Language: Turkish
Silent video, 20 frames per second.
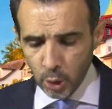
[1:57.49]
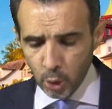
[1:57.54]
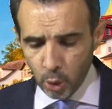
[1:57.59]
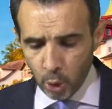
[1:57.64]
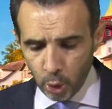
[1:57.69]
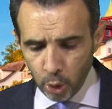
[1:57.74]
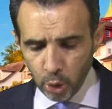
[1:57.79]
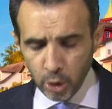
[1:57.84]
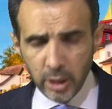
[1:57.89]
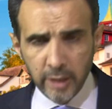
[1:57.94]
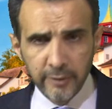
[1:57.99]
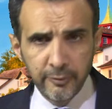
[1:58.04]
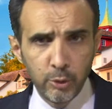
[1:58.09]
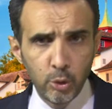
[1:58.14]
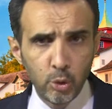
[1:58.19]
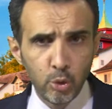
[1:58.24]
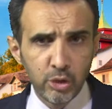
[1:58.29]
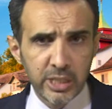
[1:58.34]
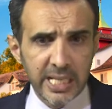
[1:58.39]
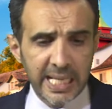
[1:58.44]

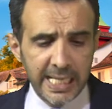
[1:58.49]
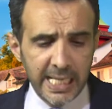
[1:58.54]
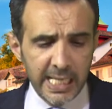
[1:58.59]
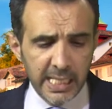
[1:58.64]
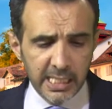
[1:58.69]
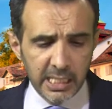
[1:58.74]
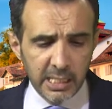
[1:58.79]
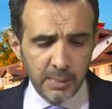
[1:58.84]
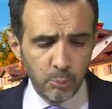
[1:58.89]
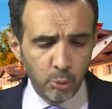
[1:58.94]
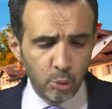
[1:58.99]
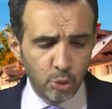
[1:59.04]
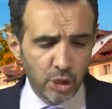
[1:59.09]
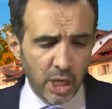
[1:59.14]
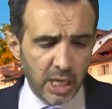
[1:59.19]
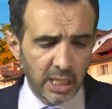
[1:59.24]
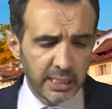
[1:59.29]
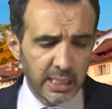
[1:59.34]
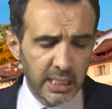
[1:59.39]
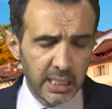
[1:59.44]
koronavirüsle ilgili
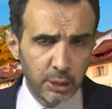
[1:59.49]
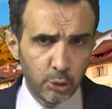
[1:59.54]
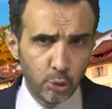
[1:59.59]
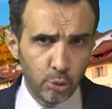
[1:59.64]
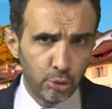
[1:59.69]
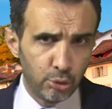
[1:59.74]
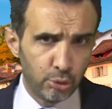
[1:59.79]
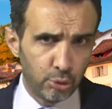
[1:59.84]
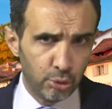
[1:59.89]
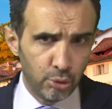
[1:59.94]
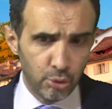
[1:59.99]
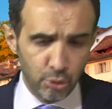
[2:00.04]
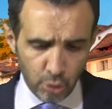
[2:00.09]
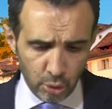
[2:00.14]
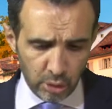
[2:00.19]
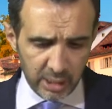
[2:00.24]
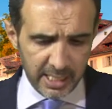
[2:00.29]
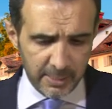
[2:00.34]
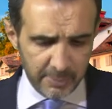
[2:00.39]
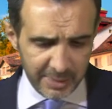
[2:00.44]
mücadele yürüttüğünü
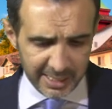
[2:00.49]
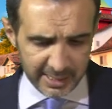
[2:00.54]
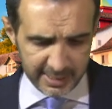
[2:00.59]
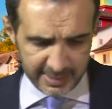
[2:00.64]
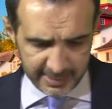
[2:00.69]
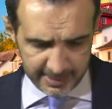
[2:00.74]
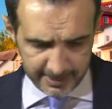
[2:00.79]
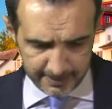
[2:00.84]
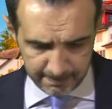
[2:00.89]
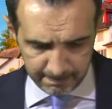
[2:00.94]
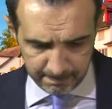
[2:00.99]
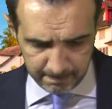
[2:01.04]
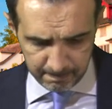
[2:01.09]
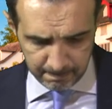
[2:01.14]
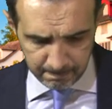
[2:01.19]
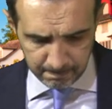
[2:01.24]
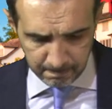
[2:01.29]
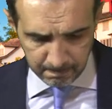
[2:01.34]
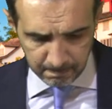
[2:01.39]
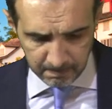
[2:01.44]
söyleyebiliriz.
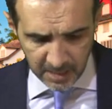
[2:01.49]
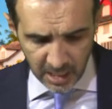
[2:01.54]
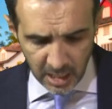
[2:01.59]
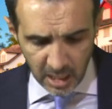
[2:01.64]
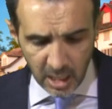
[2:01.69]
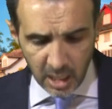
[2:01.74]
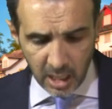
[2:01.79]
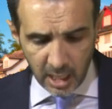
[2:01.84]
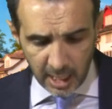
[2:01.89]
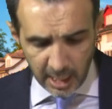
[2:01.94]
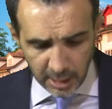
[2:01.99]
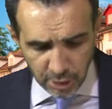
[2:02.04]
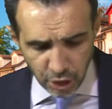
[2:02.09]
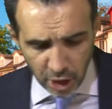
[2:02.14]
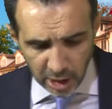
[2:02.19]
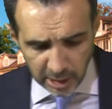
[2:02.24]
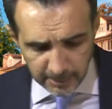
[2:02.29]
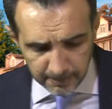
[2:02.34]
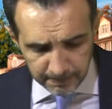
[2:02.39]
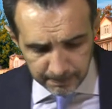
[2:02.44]

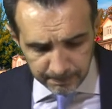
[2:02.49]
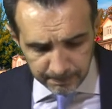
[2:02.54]
Ancak